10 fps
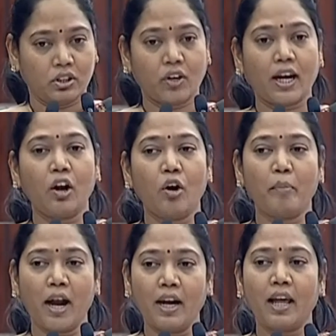త్వరలో
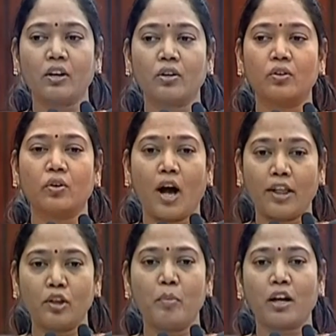మహిళలకు
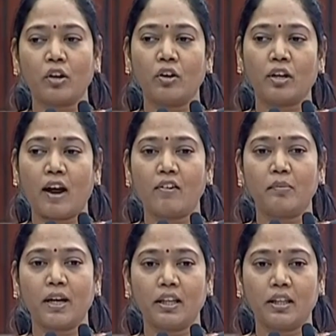అందుబాటులోకి
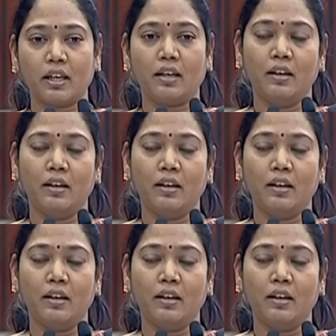రావడం అన్నది